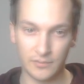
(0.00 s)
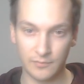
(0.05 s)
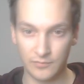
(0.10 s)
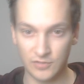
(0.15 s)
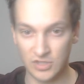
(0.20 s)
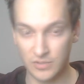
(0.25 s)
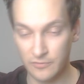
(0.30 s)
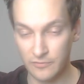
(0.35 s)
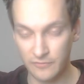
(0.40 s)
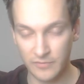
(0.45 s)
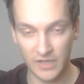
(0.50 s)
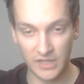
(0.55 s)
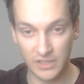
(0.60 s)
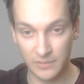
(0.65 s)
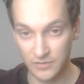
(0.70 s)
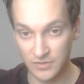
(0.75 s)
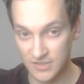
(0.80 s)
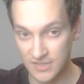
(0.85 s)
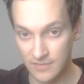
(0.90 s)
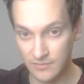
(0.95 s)
przynajmniej wybranych
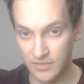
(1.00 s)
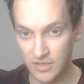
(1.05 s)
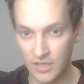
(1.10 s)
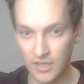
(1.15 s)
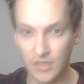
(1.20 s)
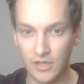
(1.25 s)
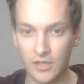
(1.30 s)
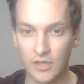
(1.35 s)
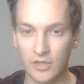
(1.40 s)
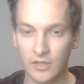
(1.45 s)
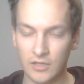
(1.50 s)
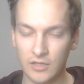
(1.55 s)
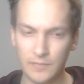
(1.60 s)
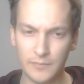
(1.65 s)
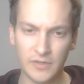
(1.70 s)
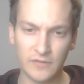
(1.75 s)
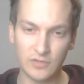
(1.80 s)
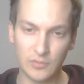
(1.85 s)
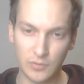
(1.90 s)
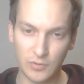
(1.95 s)
przeze mnie i
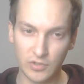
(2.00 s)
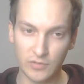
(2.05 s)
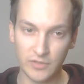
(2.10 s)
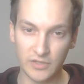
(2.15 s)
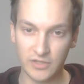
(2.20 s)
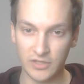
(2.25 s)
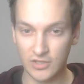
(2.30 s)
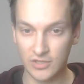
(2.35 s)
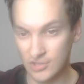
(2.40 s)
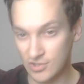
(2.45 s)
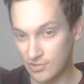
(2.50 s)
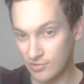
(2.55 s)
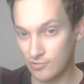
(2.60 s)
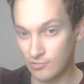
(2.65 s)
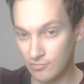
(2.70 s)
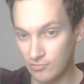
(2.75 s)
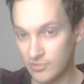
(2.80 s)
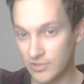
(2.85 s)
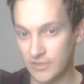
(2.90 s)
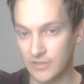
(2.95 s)
prawdopodobnie też
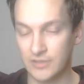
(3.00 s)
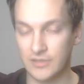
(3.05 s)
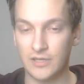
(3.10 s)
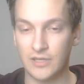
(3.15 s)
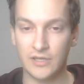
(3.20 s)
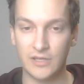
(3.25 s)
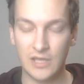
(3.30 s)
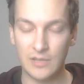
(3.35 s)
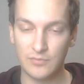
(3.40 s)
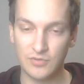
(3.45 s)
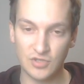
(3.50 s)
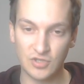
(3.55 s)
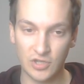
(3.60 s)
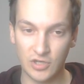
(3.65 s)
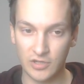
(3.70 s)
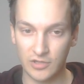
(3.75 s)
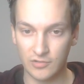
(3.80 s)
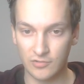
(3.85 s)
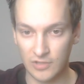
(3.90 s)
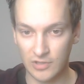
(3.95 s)
ogólnie najlepszych,
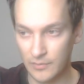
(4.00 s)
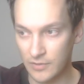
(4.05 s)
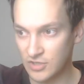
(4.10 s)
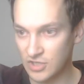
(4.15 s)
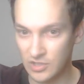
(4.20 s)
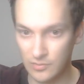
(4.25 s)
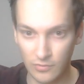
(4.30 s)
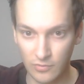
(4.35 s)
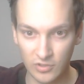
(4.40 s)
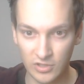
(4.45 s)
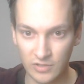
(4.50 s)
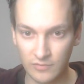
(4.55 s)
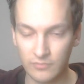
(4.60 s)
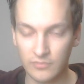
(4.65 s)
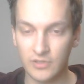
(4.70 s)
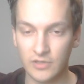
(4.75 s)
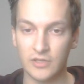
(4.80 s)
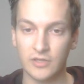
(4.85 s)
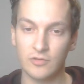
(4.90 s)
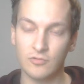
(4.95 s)
które będziemy mogli
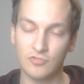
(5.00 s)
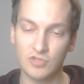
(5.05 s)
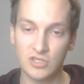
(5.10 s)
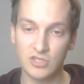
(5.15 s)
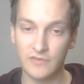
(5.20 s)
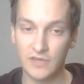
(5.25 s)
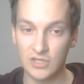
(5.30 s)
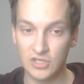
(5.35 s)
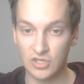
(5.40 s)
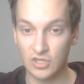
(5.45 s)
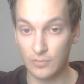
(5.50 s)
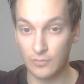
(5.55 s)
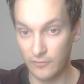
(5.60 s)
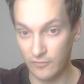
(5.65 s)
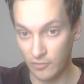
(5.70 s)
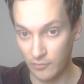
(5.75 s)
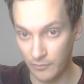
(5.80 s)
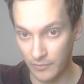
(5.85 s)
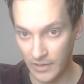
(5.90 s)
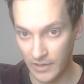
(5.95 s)
e, używać do
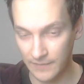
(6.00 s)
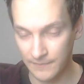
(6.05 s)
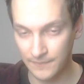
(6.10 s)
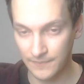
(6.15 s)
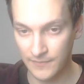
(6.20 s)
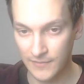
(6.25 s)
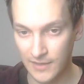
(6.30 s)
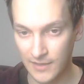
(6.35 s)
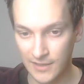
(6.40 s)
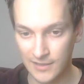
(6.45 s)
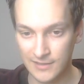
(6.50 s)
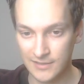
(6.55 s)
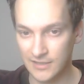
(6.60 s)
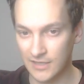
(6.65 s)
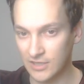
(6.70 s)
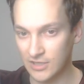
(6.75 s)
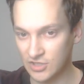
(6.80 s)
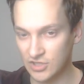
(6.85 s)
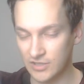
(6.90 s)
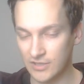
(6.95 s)
PvP.
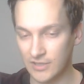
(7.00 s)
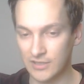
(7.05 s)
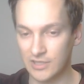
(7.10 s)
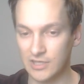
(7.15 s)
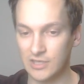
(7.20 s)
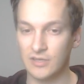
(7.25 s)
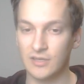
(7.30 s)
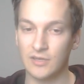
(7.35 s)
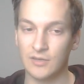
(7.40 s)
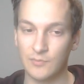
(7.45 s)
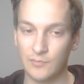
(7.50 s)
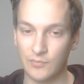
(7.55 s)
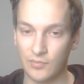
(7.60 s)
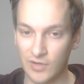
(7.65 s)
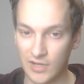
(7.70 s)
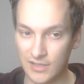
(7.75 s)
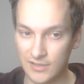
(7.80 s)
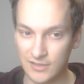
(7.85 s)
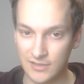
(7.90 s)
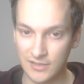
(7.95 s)
Także taki
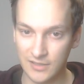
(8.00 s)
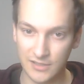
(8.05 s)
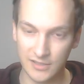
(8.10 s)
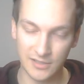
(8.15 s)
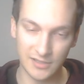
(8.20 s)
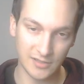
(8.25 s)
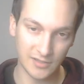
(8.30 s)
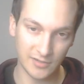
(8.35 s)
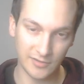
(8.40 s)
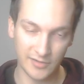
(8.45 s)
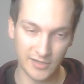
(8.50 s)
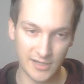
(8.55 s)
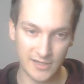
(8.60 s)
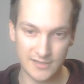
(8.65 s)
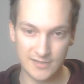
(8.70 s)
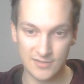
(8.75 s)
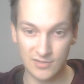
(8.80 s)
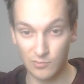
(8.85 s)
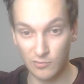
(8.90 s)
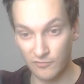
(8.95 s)
poradnik
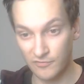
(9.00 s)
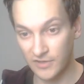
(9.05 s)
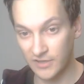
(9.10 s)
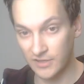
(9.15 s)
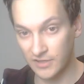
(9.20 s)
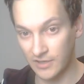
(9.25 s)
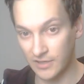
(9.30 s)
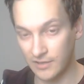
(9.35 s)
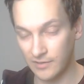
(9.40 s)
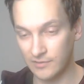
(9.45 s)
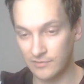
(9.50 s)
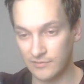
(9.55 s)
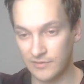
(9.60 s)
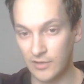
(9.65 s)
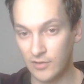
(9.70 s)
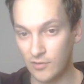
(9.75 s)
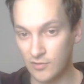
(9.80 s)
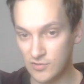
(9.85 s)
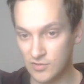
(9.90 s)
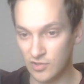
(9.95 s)
oraz omówienie
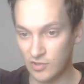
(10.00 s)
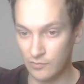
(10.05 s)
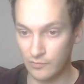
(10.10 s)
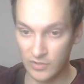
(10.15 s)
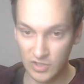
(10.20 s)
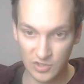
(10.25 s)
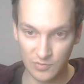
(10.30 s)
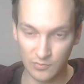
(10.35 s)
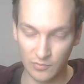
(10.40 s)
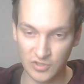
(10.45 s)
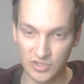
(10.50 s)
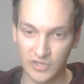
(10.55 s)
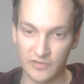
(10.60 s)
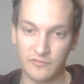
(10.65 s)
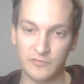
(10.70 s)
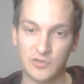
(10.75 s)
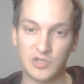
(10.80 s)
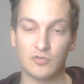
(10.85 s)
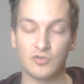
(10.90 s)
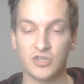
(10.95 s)
tego, co być może w
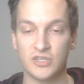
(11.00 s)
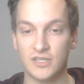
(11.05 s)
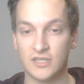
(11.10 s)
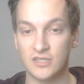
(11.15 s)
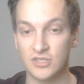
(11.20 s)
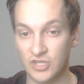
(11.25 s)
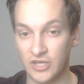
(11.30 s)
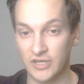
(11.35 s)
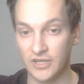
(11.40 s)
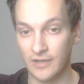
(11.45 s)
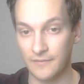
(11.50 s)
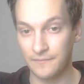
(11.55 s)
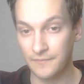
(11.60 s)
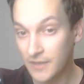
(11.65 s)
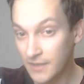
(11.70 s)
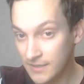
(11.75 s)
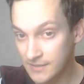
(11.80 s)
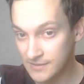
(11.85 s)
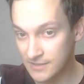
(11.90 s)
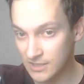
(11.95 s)
przyszłości nas czeka.
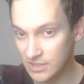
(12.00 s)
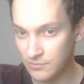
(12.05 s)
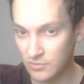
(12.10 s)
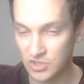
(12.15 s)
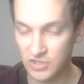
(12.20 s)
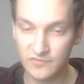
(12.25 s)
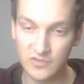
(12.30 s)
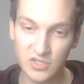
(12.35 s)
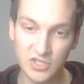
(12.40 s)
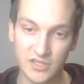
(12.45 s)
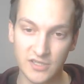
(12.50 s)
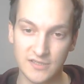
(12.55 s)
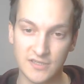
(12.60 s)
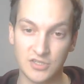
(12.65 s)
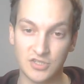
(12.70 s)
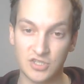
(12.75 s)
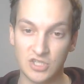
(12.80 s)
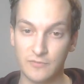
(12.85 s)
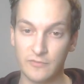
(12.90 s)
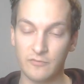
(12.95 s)
Zanim oczywiście tak
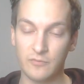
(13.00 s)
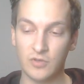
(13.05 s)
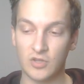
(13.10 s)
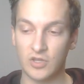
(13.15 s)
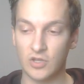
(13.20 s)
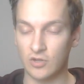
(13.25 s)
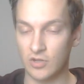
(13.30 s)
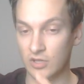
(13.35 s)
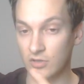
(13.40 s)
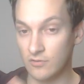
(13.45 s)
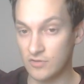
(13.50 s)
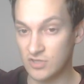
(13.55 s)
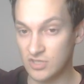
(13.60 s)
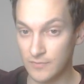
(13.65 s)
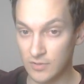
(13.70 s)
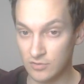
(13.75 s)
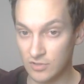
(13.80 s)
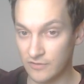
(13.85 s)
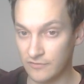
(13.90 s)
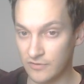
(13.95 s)
zaczniemy, wybiorę kolejną
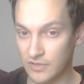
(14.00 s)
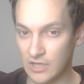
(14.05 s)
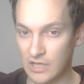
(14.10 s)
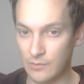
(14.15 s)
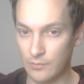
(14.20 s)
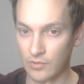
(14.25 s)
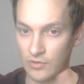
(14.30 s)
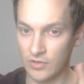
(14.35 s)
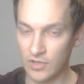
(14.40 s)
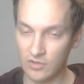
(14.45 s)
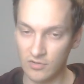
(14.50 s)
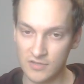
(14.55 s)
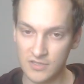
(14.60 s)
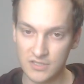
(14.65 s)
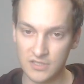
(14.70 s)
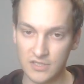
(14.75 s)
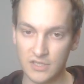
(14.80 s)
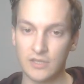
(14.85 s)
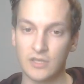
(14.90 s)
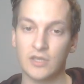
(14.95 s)
osobę, która wygrała
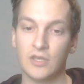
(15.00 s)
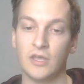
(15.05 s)
Pokécoinsy